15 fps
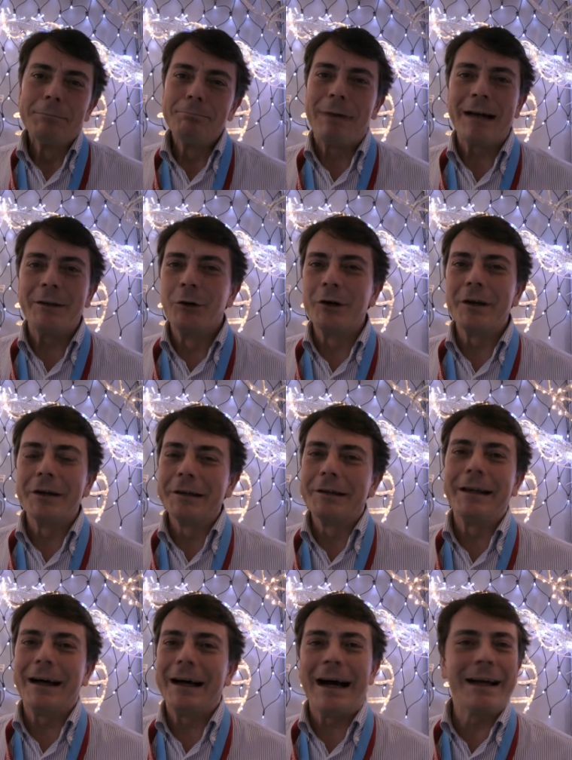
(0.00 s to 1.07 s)
Ma noi
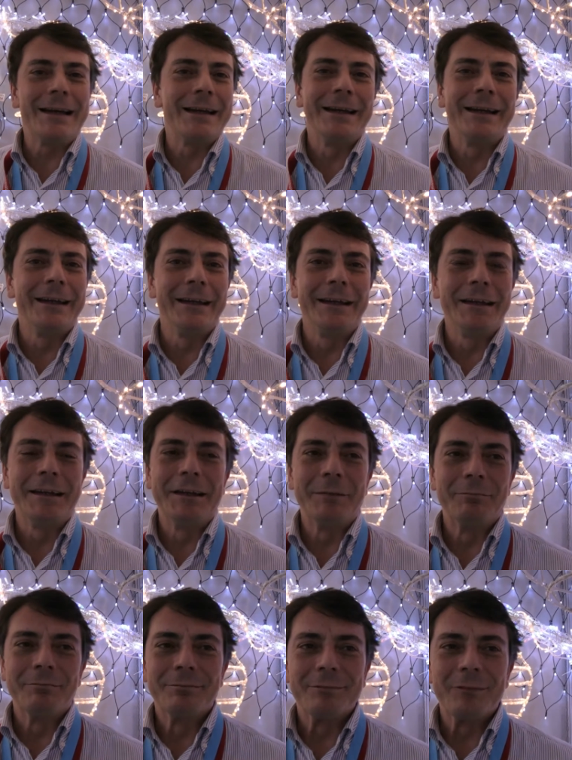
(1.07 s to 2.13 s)
da anni
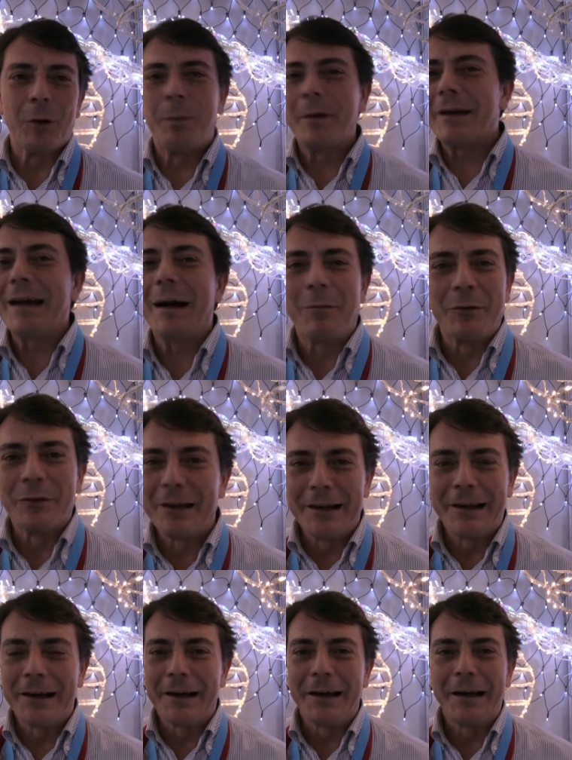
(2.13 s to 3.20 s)
operiamo
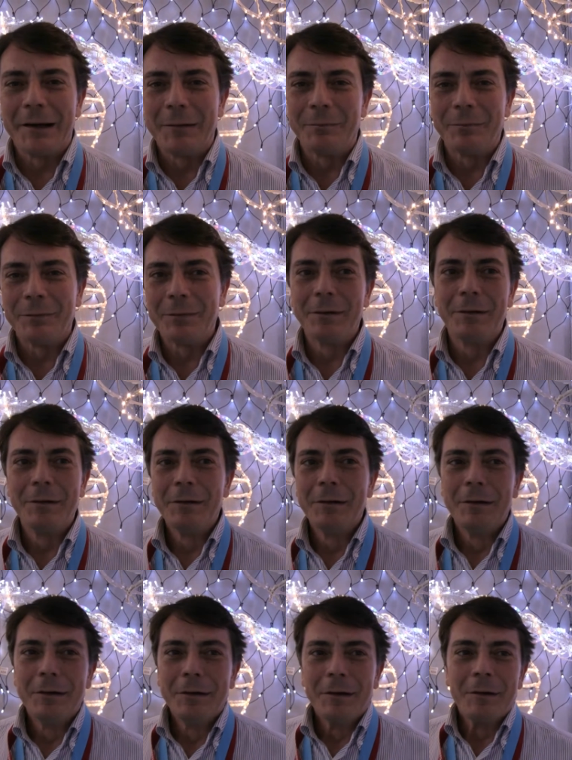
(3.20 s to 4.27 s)
nel,
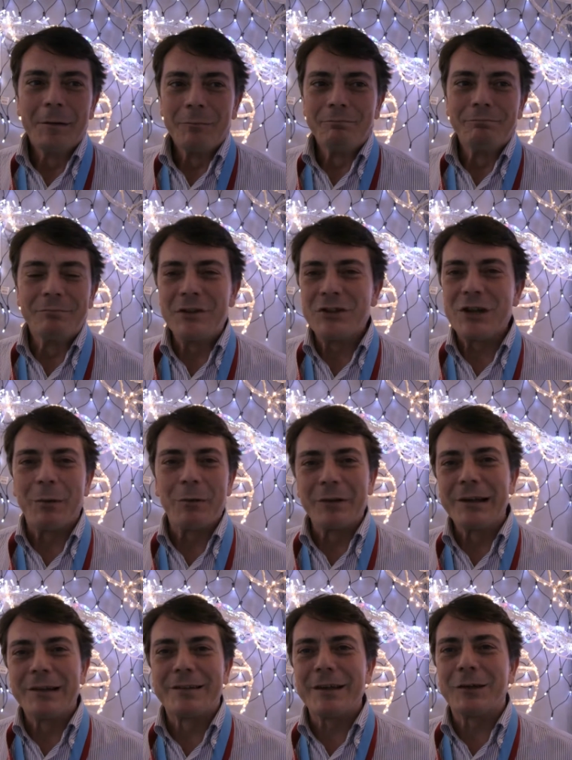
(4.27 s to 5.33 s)
diciamo,
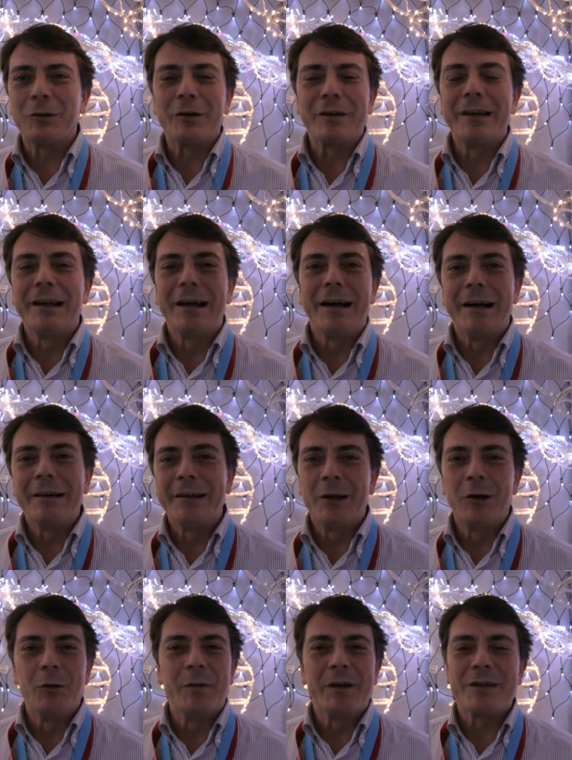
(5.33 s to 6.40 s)
nel settore
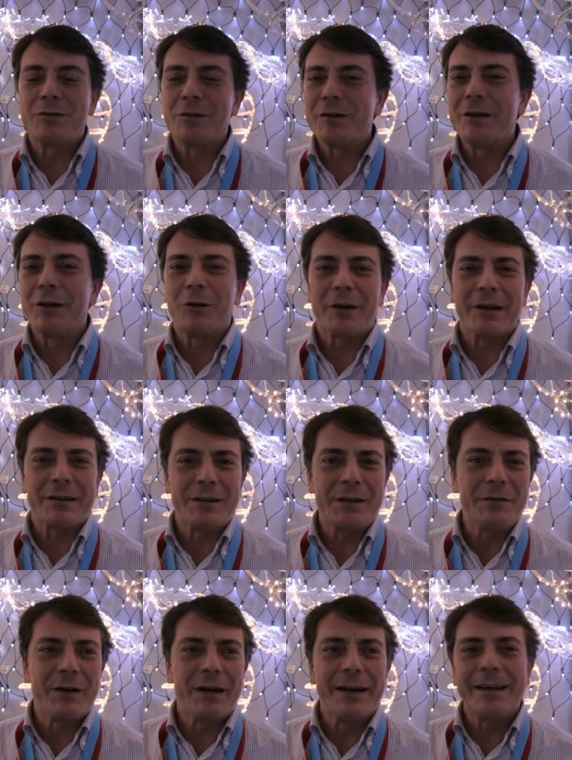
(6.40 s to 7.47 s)
dell'illuminazione dell
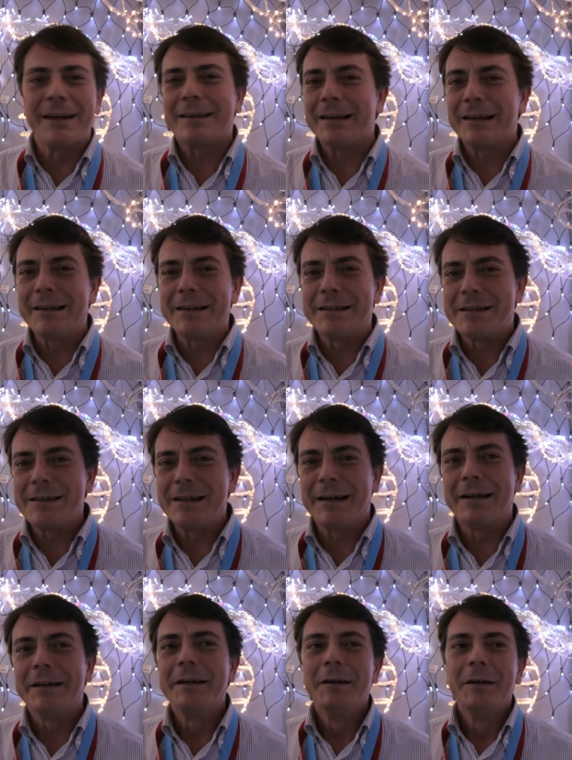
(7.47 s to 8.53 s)
decorativa e
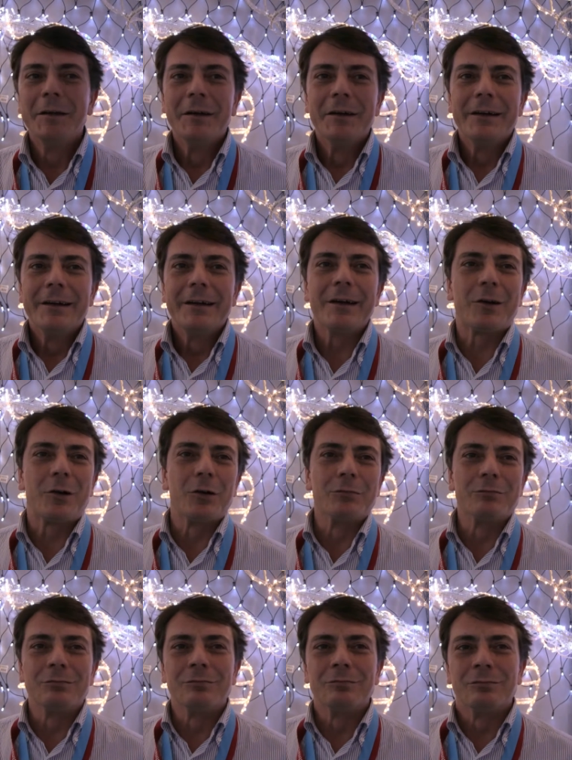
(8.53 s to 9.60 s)
natalizia eh,
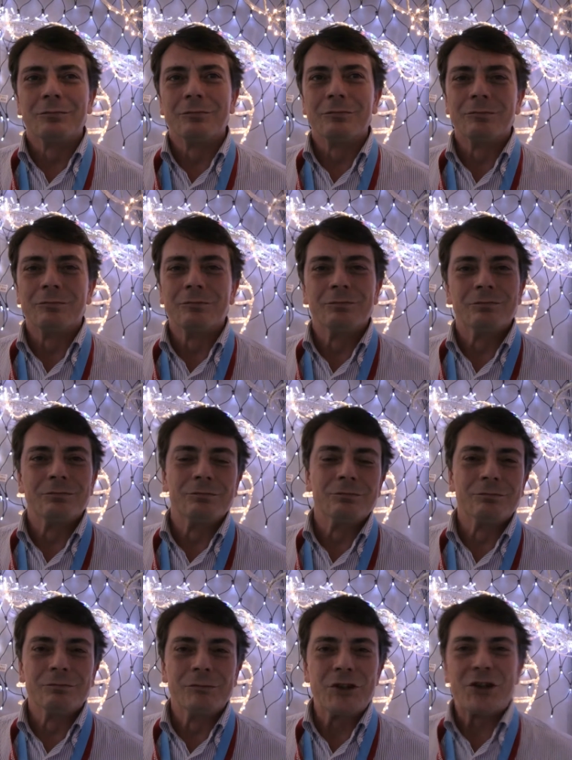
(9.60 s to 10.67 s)

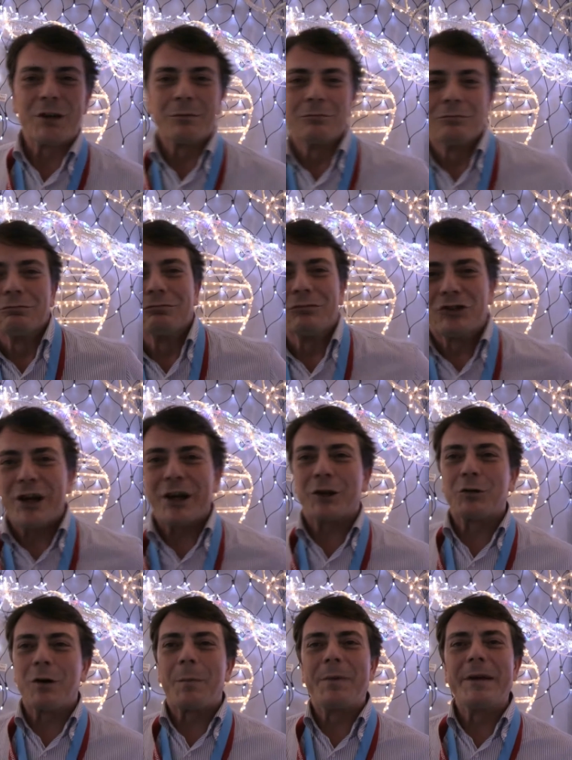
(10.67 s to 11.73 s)
con diciamo, un
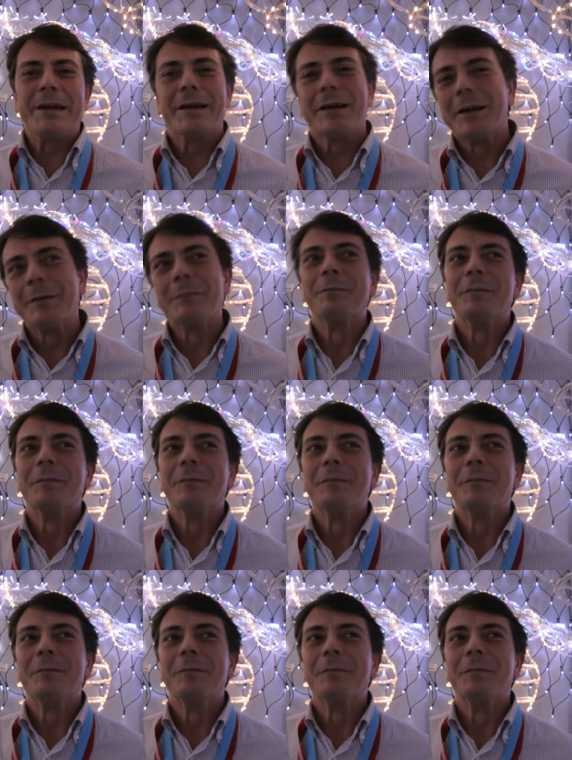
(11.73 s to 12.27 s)
certo appeal,